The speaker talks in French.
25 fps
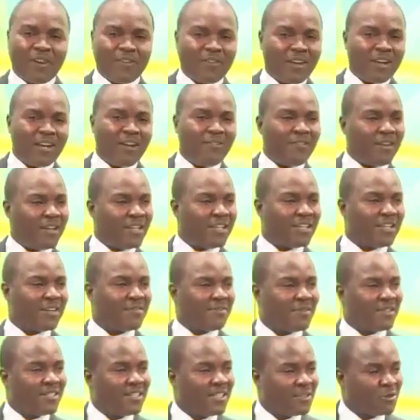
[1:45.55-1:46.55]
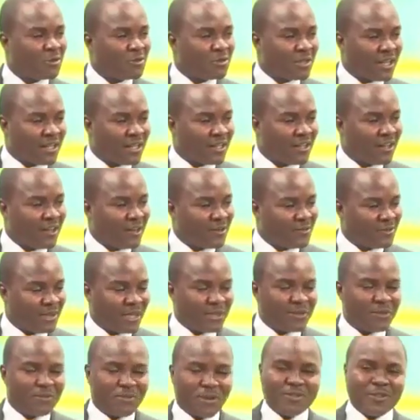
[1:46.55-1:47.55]
cas, on va, y revenir tout à l'heure.
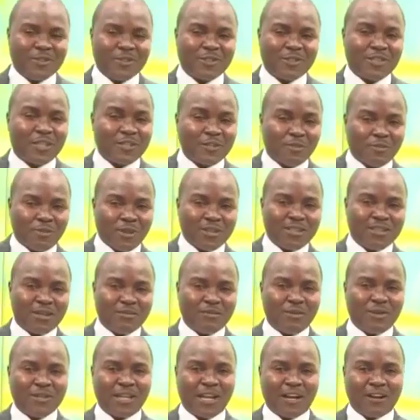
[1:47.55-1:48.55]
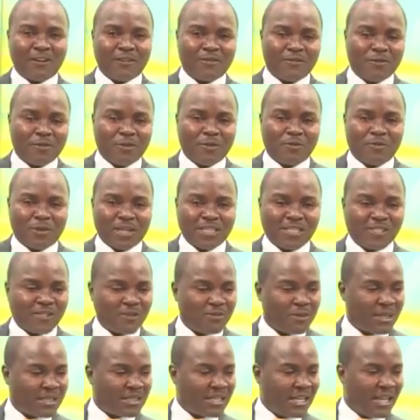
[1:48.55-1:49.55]
Peut-être le temps de prendre d'abord la revue de presse
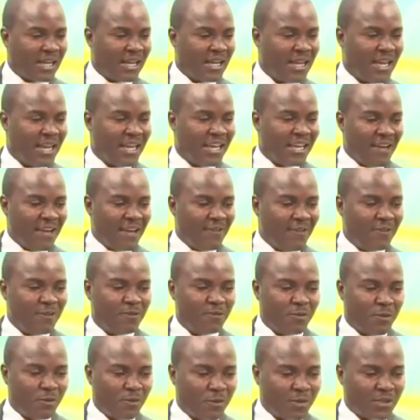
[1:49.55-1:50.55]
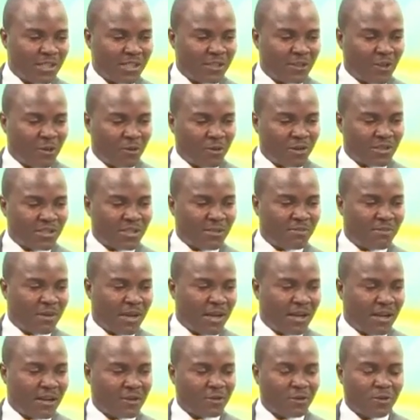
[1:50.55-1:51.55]
ce matin. Et vous nous proposez de commencer
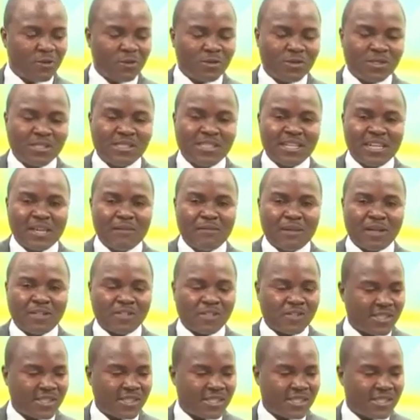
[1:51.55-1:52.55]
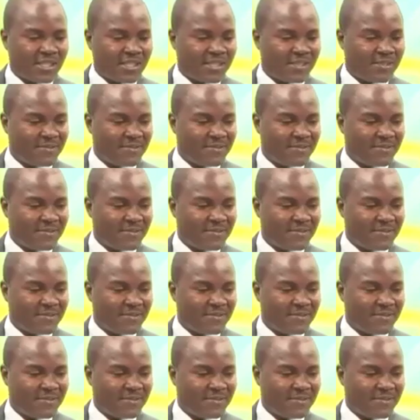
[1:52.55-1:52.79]
par le quotidien Émergence.